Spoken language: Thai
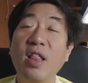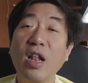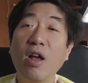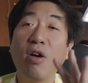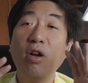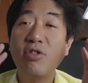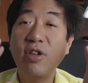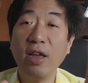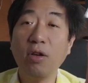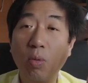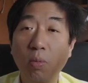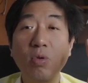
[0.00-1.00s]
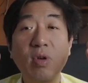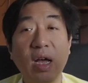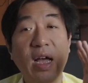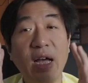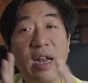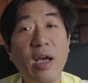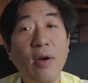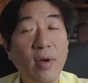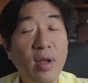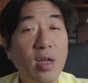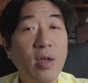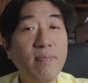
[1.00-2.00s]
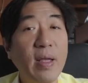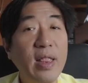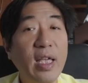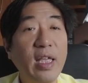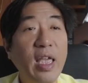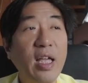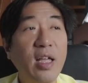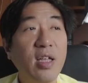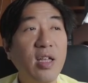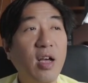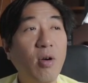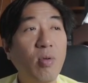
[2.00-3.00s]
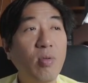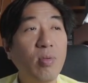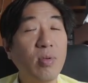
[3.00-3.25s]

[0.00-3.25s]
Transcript: ถ้าเราเข้าใจกลุ่มลูกค้าเราว่าเออเป็นอย่างเงี้ยเขา